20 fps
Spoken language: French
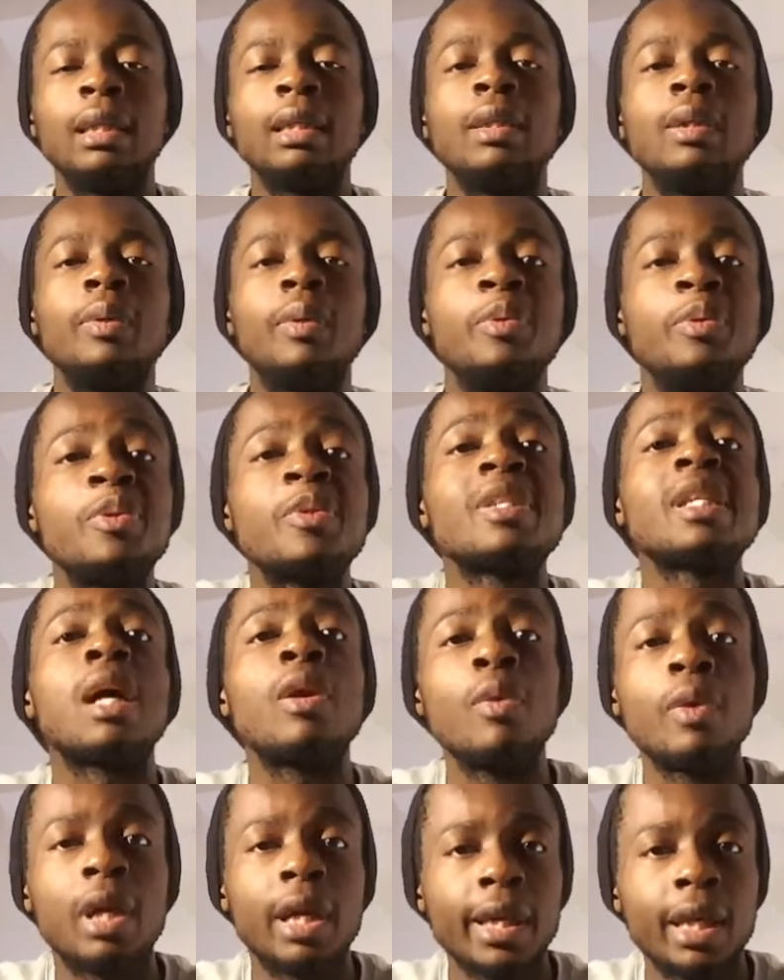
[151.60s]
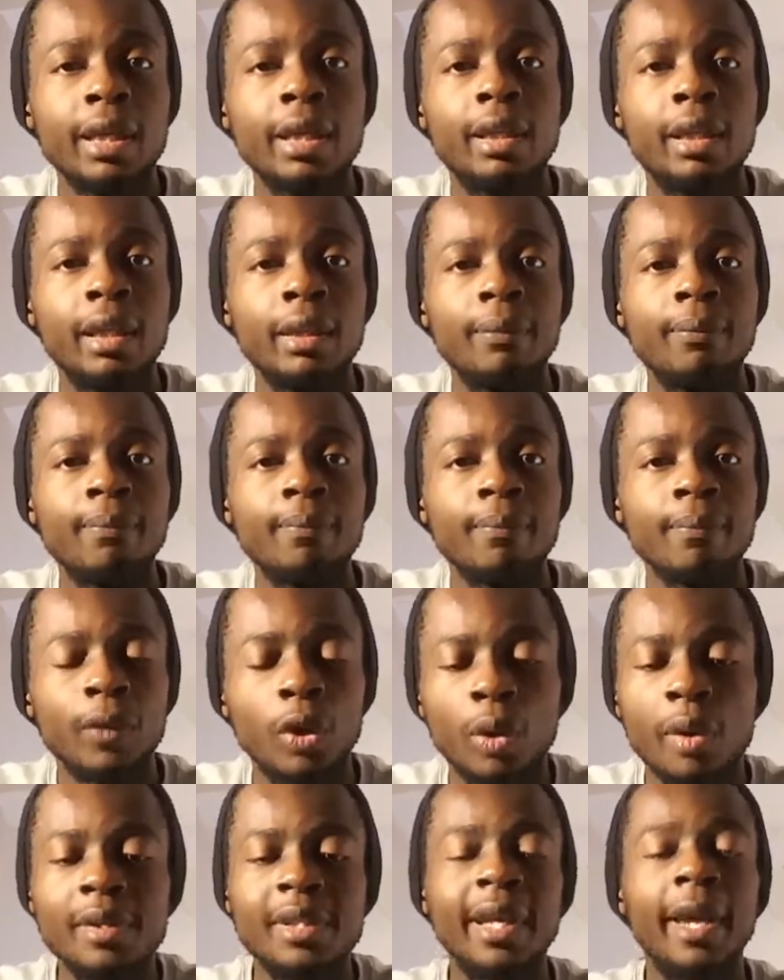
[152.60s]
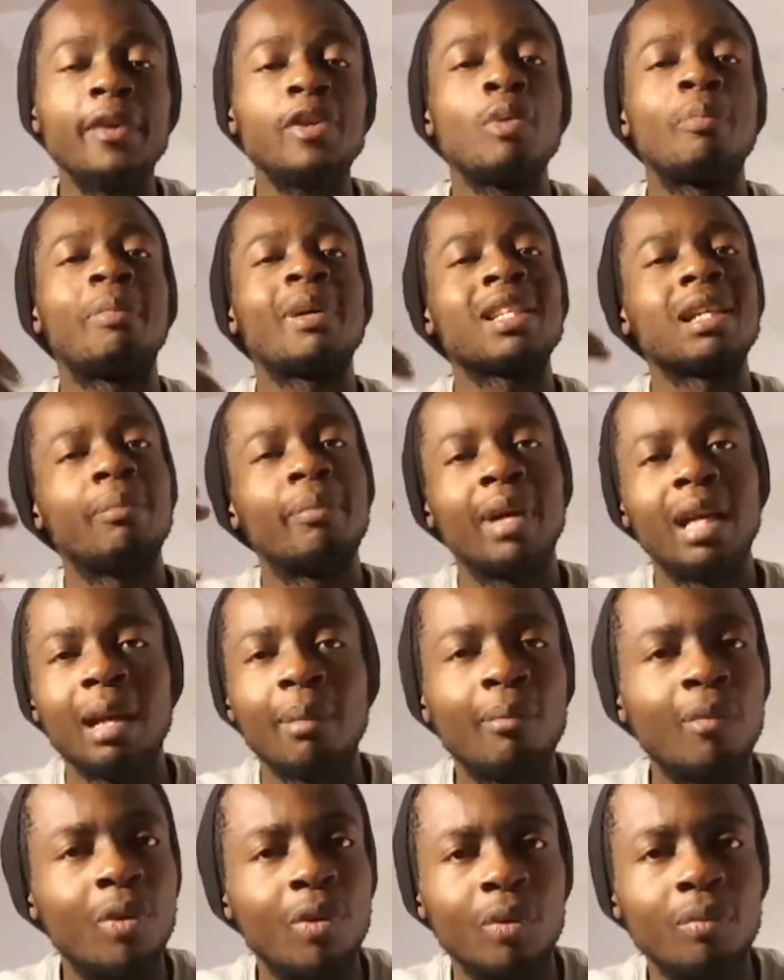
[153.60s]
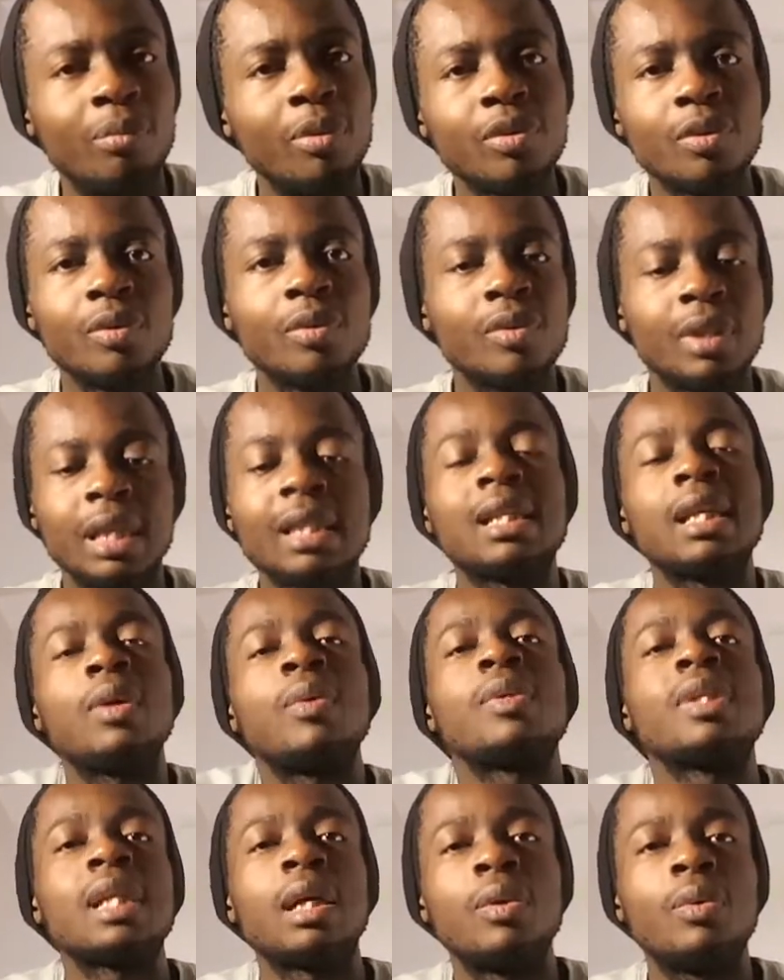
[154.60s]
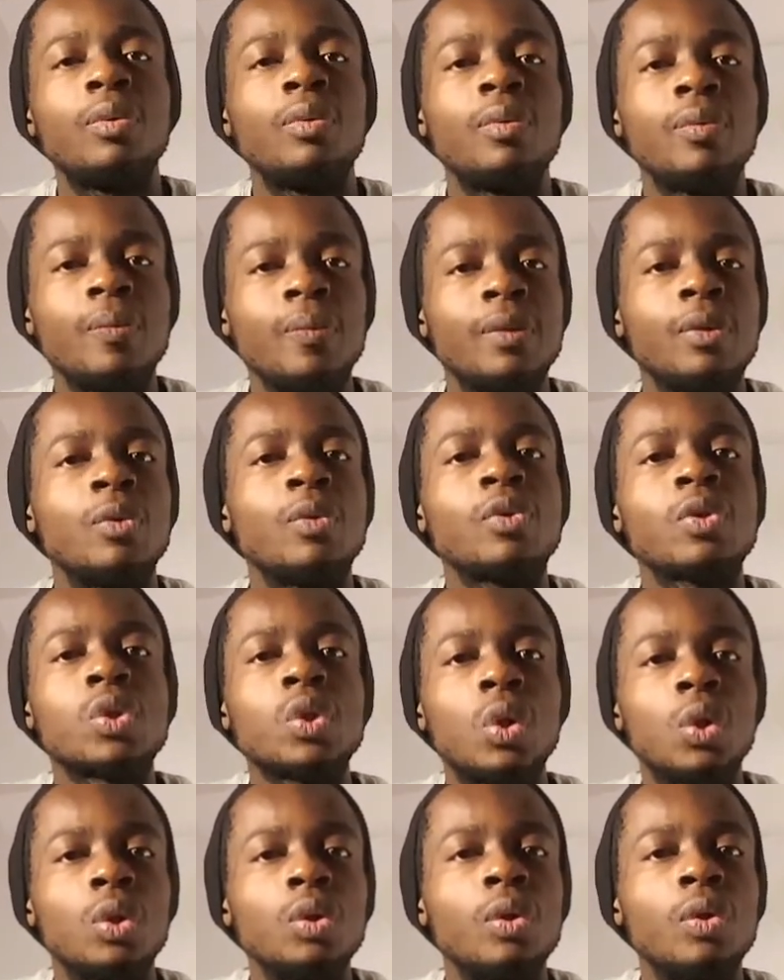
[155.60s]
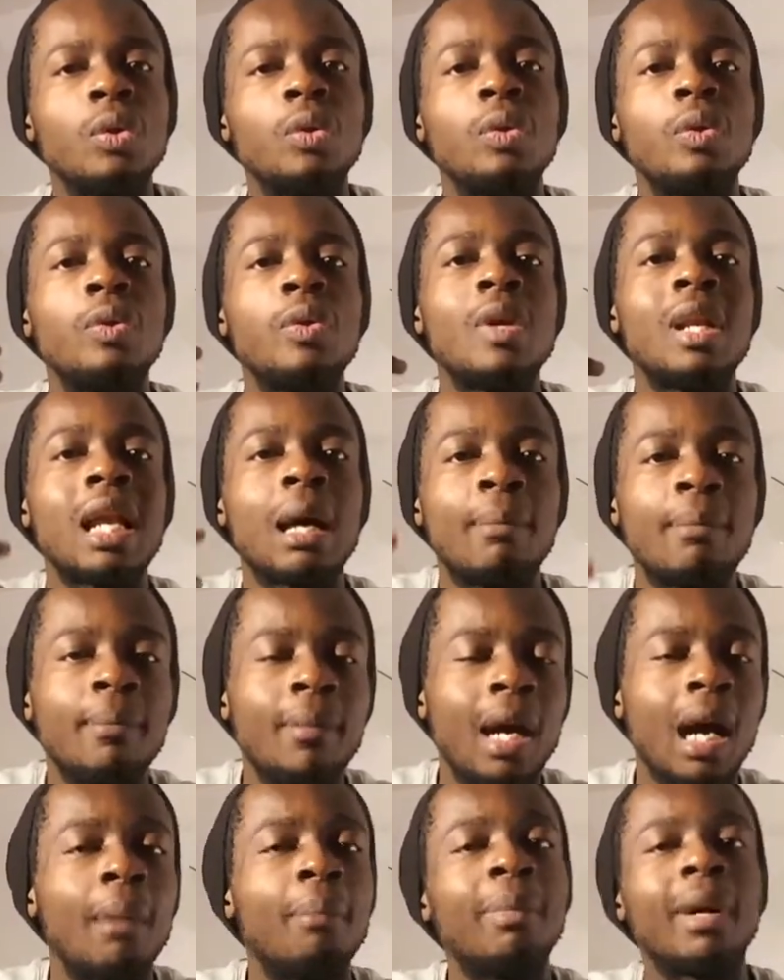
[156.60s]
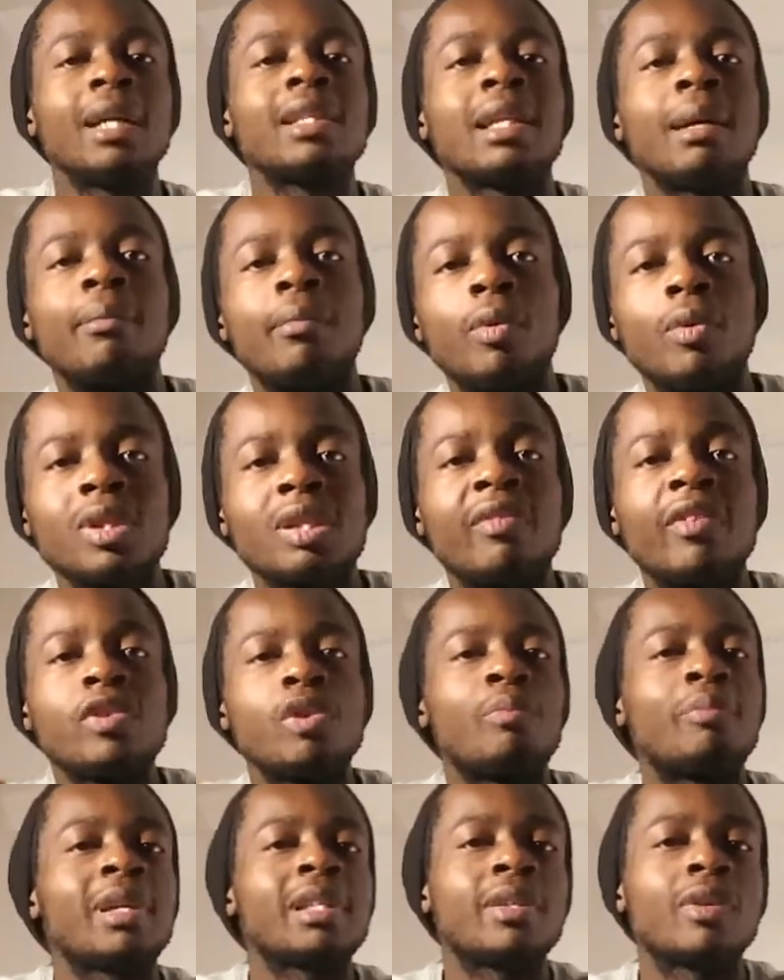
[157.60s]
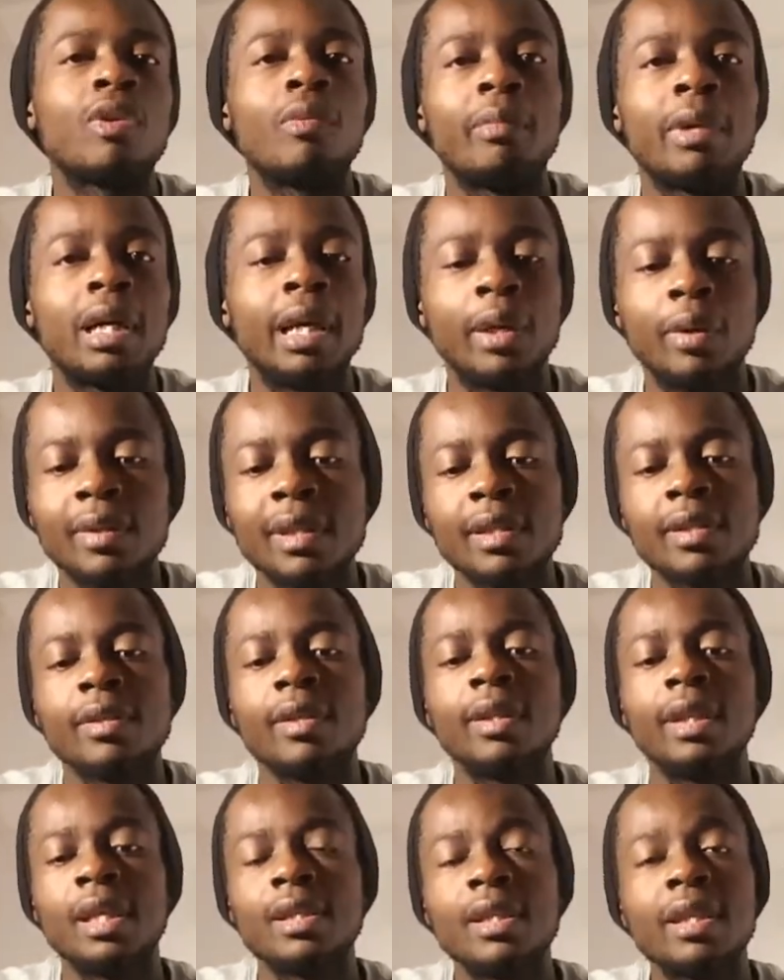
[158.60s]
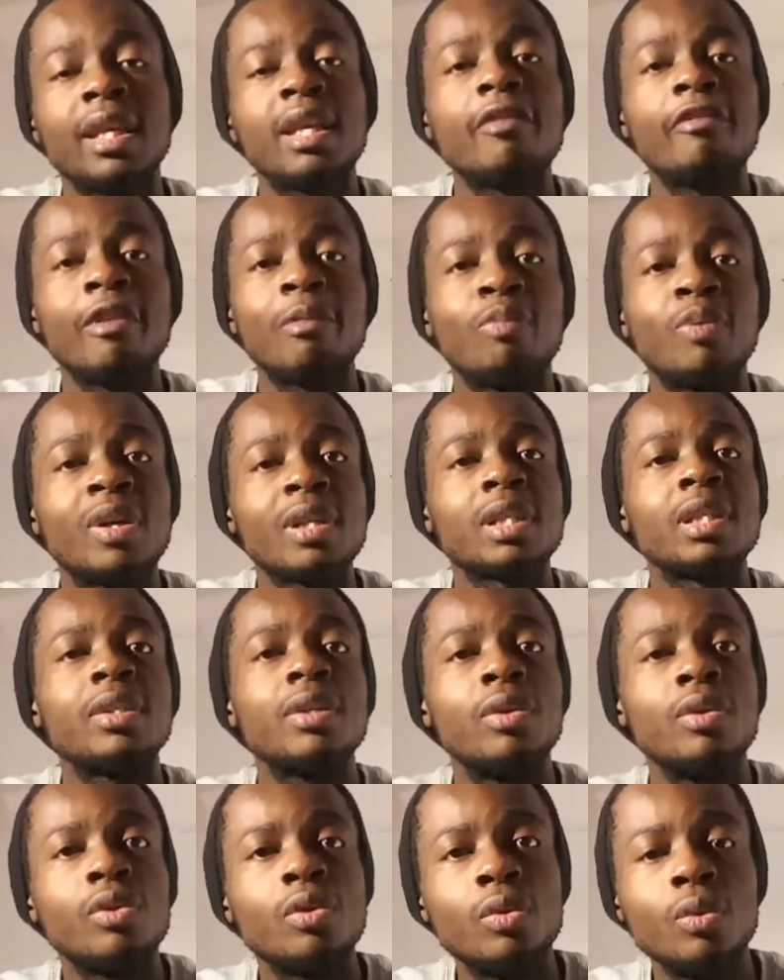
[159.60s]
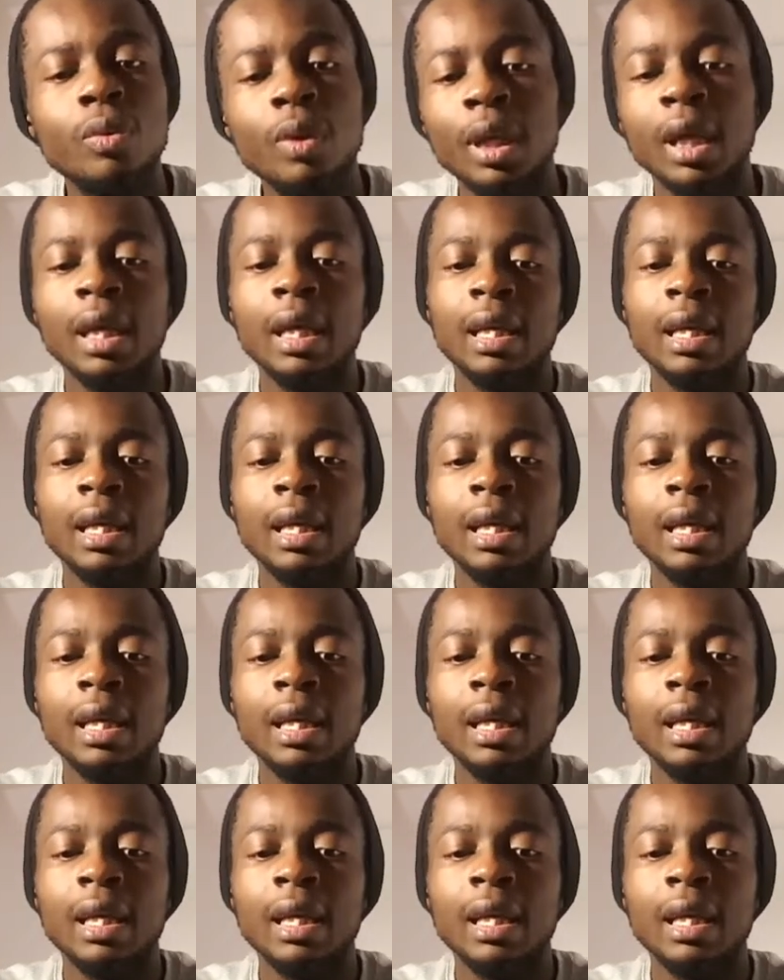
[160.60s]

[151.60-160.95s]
Du salut en réalité. Donc de ce qui se passe après la mort. Puisque c'est ça le salut. C'est le sort de, l'âme après sa mort. Ça va se passer comment Et donc ça, c'est un test qui est fait pour enseigner dessus.